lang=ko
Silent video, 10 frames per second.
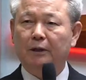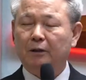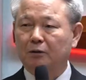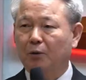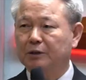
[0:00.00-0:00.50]

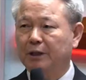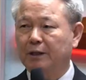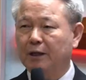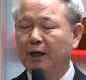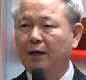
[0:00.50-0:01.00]

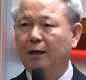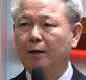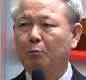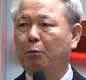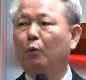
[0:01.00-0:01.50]
너희에게
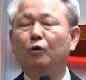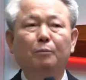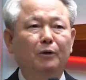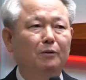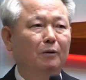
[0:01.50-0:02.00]
본을
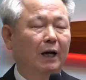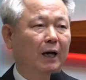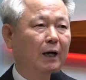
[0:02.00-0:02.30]
보였노라.